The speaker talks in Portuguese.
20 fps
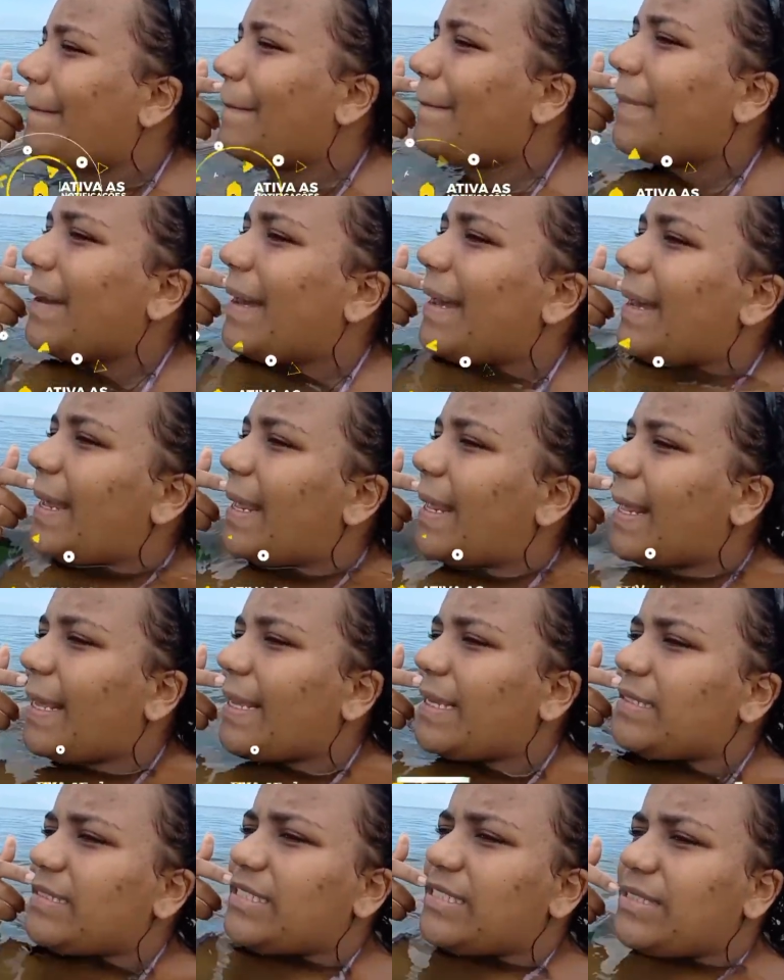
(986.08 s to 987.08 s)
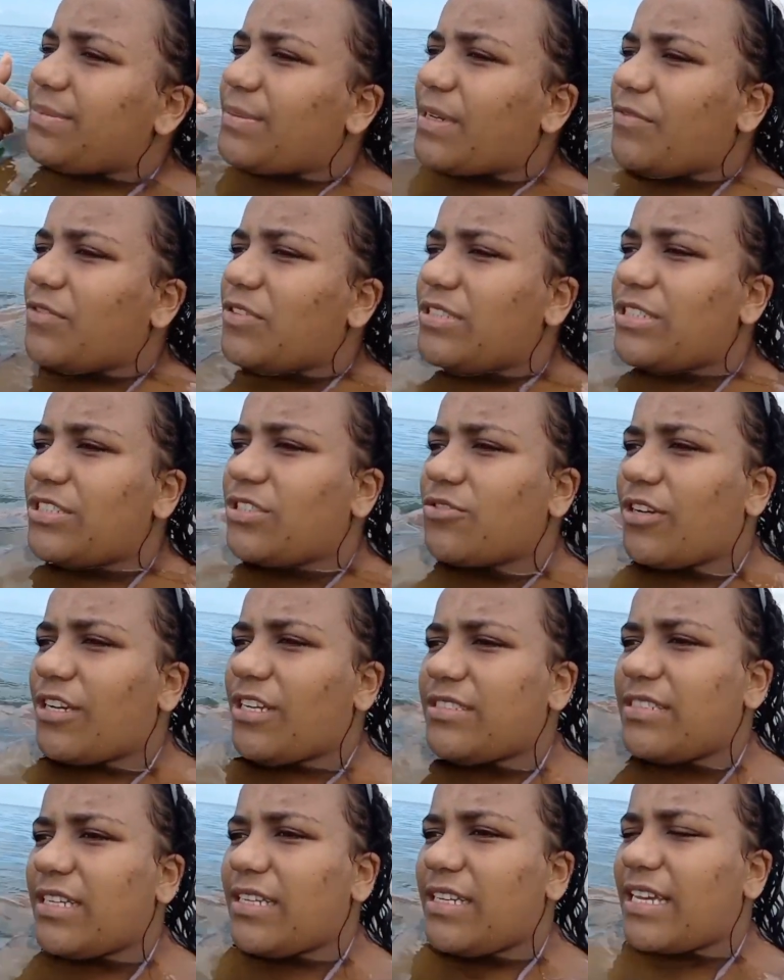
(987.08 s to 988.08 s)
Mas para vocês
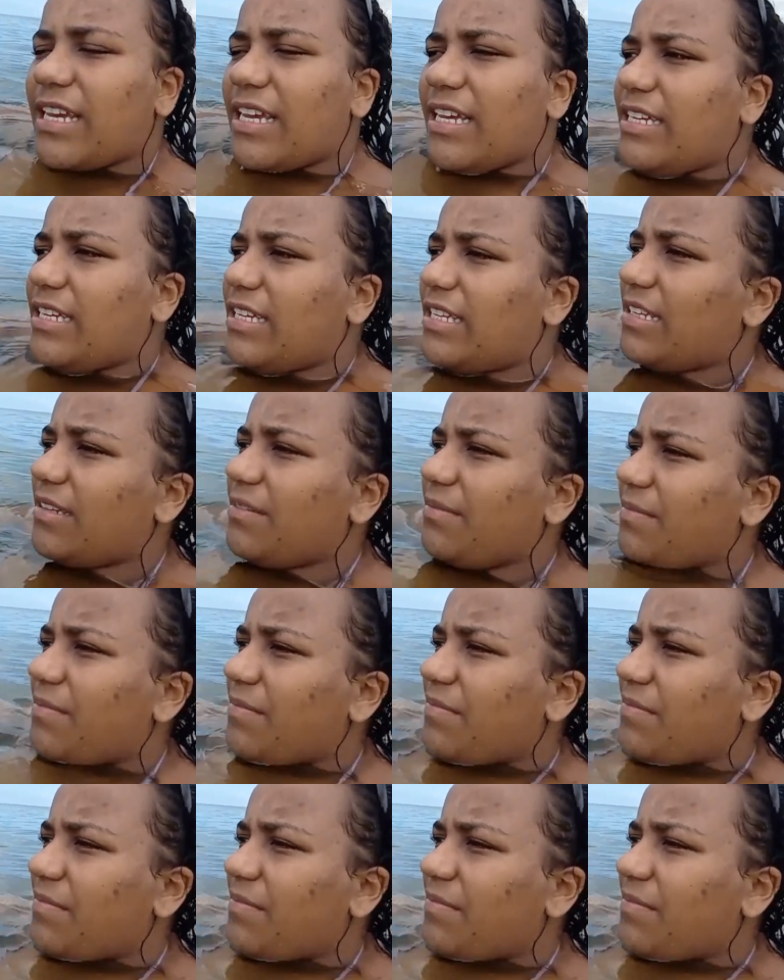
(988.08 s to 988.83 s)
conhecerem a ilha.